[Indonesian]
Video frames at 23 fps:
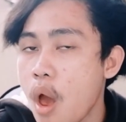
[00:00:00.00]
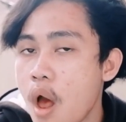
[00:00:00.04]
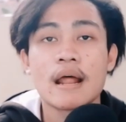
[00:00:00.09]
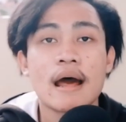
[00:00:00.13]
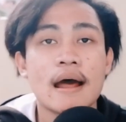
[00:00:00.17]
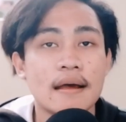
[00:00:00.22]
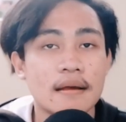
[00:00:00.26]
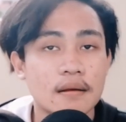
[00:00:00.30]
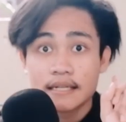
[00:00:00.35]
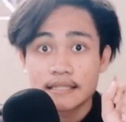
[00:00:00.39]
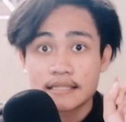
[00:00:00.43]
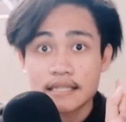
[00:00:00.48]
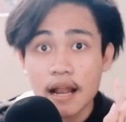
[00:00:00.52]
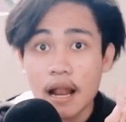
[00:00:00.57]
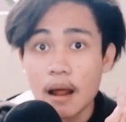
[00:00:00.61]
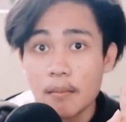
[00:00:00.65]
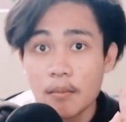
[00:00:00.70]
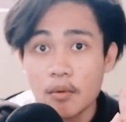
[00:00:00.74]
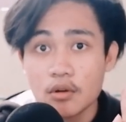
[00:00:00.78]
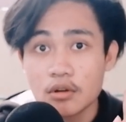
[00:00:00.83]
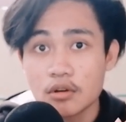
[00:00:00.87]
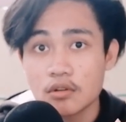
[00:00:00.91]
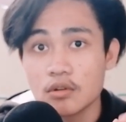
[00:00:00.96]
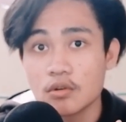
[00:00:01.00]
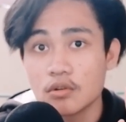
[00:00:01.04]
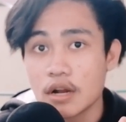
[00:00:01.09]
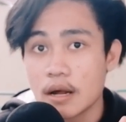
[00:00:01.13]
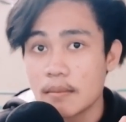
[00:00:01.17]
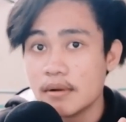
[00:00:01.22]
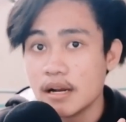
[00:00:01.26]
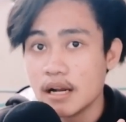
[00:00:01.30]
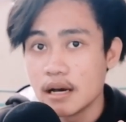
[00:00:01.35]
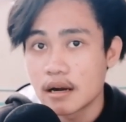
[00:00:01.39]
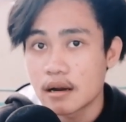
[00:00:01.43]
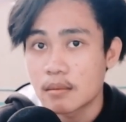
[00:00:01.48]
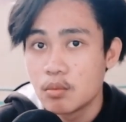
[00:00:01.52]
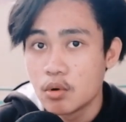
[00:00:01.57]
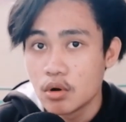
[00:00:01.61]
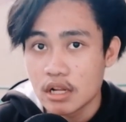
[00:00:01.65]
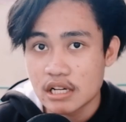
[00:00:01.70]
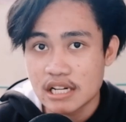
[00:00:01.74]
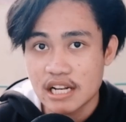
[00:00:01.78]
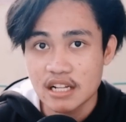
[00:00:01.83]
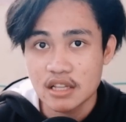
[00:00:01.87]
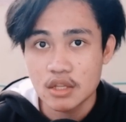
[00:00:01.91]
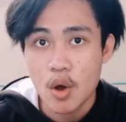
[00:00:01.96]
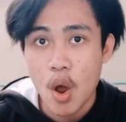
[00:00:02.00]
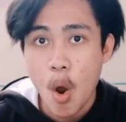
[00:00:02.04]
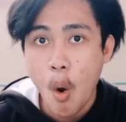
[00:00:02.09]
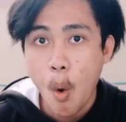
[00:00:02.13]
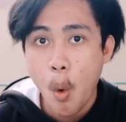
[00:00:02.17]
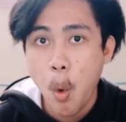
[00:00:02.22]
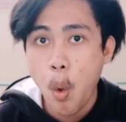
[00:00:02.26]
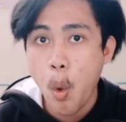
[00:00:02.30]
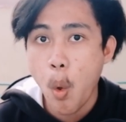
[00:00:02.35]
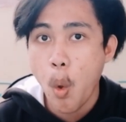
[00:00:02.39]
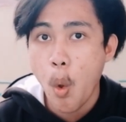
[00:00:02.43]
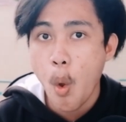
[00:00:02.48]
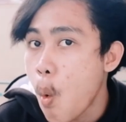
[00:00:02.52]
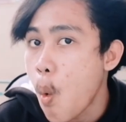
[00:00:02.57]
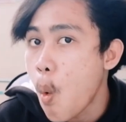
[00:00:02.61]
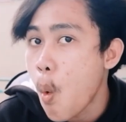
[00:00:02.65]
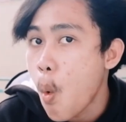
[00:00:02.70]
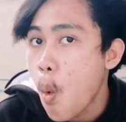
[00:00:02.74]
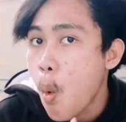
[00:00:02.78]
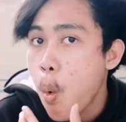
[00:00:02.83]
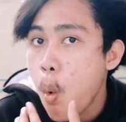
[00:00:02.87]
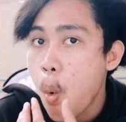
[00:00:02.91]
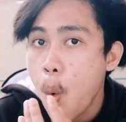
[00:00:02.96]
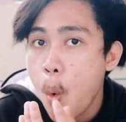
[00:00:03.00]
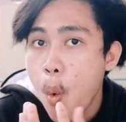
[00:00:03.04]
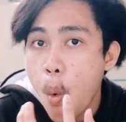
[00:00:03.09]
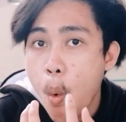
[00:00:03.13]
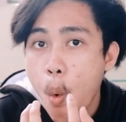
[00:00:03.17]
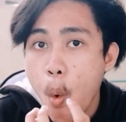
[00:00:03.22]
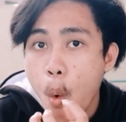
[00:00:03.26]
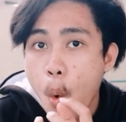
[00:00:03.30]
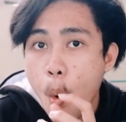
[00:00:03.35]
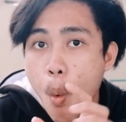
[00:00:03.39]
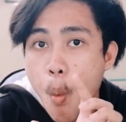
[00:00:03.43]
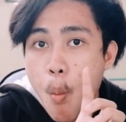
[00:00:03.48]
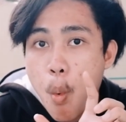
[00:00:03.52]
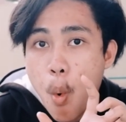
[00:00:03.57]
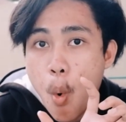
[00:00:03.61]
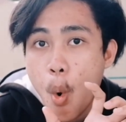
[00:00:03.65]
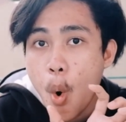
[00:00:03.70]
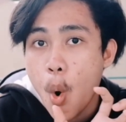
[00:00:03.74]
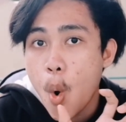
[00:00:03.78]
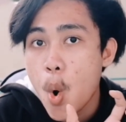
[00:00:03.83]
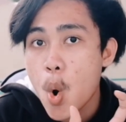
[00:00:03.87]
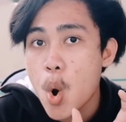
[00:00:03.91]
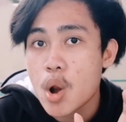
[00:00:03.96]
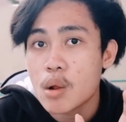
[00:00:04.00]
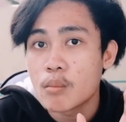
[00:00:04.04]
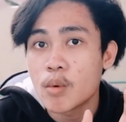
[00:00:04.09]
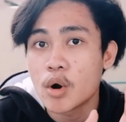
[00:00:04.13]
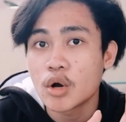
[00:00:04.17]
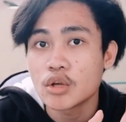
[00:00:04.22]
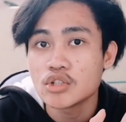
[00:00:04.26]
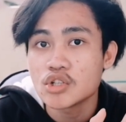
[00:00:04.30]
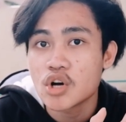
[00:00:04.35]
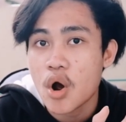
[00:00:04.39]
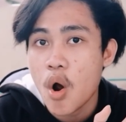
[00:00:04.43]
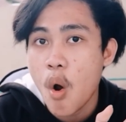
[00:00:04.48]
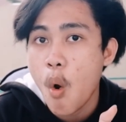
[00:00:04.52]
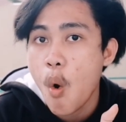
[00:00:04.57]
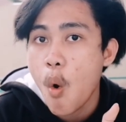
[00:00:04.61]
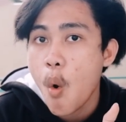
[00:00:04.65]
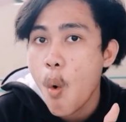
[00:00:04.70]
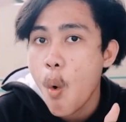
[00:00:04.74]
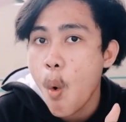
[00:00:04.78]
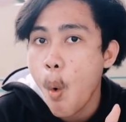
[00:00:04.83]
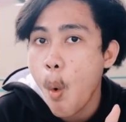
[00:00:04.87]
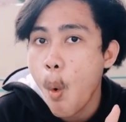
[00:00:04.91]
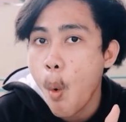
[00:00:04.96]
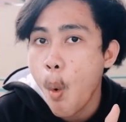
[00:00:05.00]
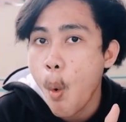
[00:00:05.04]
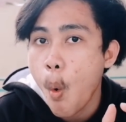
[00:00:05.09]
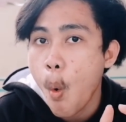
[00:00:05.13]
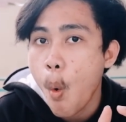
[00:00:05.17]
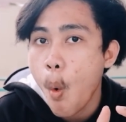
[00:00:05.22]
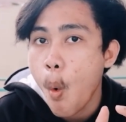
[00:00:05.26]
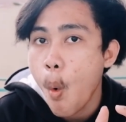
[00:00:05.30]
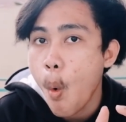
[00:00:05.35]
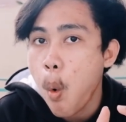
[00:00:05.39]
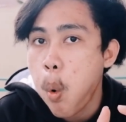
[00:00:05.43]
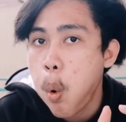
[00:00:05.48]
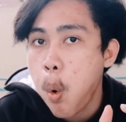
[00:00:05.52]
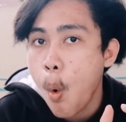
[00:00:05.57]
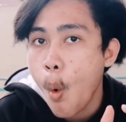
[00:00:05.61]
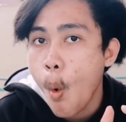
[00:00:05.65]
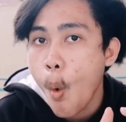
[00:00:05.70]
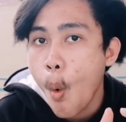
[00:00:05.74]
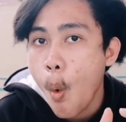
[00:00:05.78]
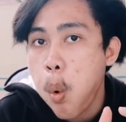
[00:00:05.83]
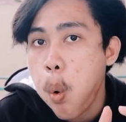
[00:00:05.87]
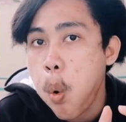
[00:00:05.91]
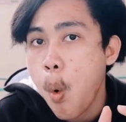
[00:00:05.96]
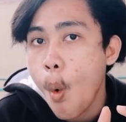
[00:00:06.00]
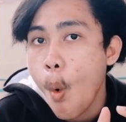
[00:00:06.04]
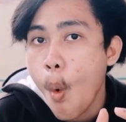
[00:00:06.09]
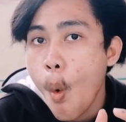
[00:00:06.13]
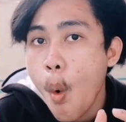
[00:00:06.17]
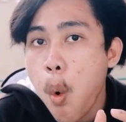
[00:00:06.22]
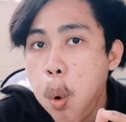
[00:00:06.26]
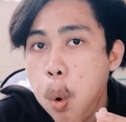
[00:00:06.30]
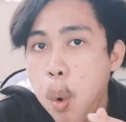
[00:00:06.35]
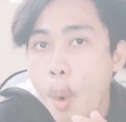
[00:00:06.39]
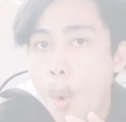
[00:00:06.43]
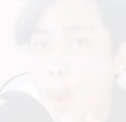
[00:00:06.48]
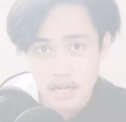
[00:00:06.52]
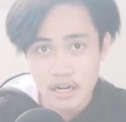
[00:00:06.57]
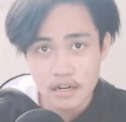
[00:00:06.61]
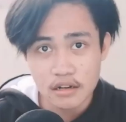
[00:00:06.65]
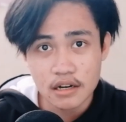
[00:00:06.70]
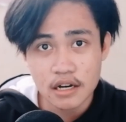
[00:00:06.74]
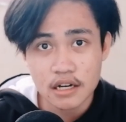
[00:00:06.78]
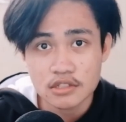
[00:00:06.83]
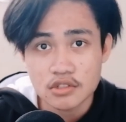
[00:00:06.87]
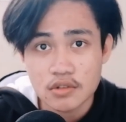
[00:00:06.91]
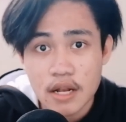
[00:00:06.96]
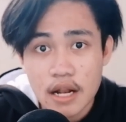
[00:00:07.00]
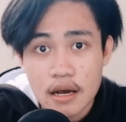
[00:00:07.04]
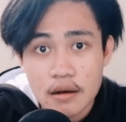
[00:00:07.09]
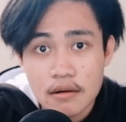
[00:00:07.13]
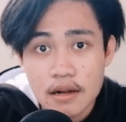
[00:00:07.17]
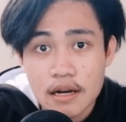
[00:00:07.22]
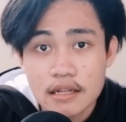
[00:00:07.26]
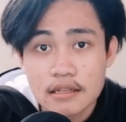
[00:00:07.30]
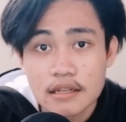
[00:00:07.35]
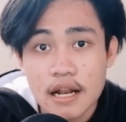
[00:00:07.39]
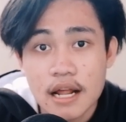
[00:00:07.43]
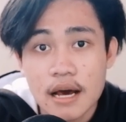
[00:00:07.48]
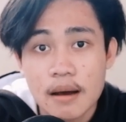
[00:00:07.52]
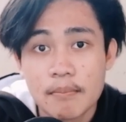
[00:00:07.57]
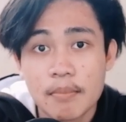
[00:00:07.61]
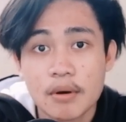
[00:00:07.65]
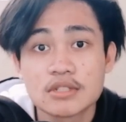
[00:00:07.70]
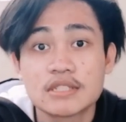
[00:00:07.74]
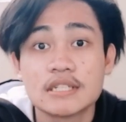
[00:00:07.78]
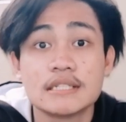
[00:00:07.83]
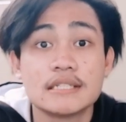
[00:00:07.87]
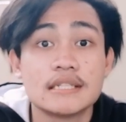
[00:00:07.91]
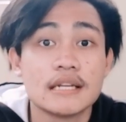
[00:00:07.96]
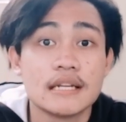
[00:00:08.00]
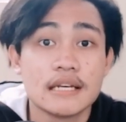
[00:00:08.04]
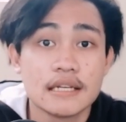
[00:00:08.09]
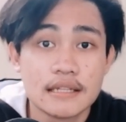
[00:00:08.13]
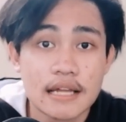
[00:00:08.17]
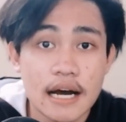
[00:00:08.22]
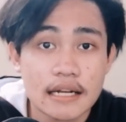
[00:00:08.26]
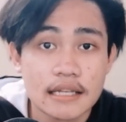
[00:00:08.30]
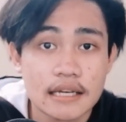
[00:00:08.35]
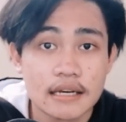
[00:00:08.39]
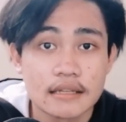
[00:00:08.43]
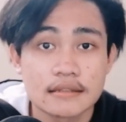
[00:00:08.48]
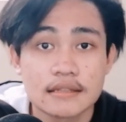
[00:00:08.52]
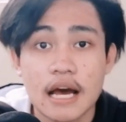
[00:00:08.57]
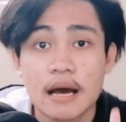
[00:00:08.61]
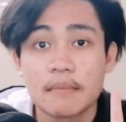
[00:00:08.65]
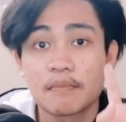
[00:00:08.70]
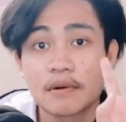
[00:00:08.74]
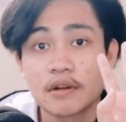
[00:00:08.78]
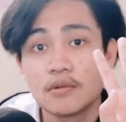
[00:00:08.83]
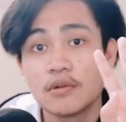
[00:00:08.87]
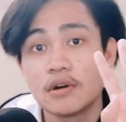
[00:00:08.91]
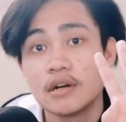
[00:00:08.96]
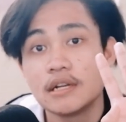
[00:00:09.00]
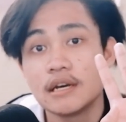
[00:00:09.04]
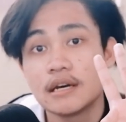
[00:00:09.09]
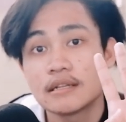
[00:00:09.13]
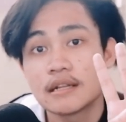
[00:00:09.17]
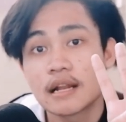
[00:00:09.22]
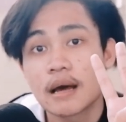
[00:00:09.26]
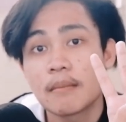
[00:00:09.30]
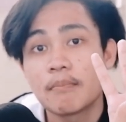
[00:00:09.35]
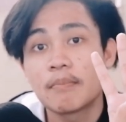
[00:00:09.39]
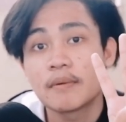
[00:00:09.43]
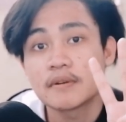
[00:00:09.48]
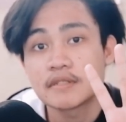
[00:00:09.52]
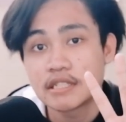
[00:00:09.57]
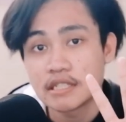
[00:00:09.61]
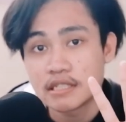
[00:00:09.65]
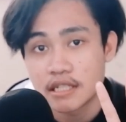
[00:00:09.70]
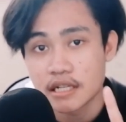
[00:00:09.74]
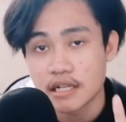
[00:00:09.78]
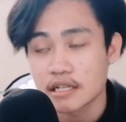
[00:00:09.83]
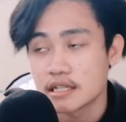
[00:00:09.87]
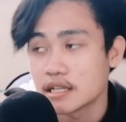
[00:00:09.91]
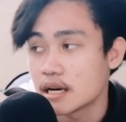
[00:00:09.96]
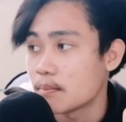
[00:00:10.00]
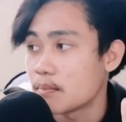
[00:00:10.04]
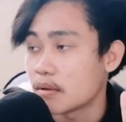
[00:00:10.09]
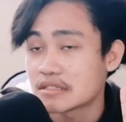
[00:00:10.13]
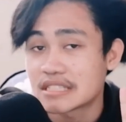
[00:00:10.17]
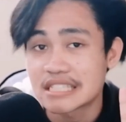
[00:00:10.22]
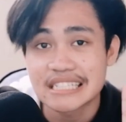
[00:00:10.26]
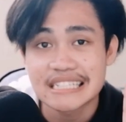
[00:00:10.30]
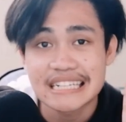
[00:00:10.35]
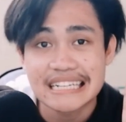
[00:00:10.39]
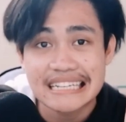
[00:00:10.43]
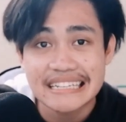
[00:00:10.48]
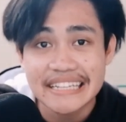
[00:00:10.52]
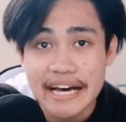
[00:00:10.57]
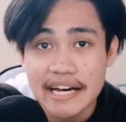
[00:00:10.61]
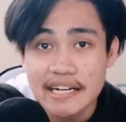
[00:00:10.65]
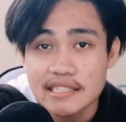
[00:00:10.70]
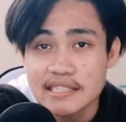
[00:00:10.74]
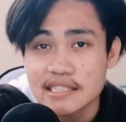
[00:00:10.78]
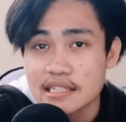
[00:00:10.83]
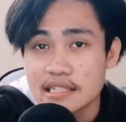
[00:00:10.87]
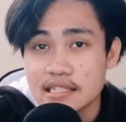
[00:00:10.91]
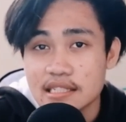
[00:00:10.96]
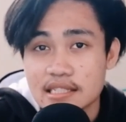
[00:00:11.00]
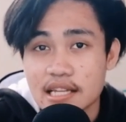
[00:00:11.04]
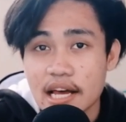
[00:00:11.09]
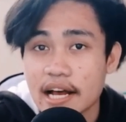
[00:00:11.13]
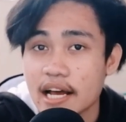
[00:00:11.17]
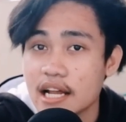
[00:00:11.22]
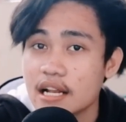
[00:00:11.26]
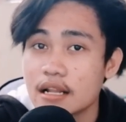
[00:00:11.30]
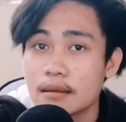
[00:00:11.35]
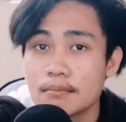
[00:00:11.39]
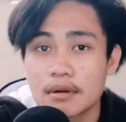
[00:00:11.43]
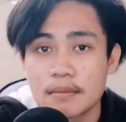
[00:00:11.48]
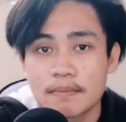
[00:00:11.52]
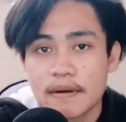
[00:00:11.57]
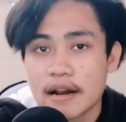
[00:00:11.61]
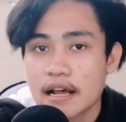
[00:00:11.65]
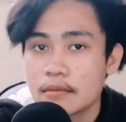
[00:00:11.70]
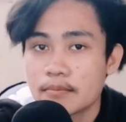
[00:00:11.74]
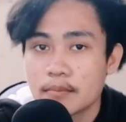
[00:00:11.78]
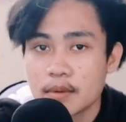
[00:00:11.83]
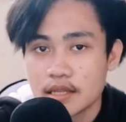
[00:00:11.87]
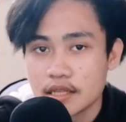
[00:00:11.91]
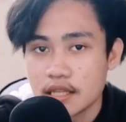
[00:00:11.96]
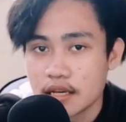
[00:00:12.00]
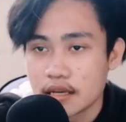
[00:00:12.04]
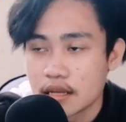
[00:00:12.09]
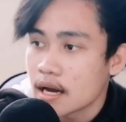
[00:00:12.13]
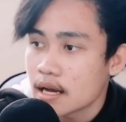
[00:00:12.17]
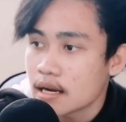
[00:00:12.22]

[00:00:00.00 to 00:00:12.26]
Nah, setelah mulut lu udah bener, bulat gitu. Uh, uh, uh, uh, monyong. Uh. Lalu yang harus lakukan adalah posisi lidahnya. Tahap kedua ini adalah posisi lidah. Posisi lidah di sini sangatlah berperan penting.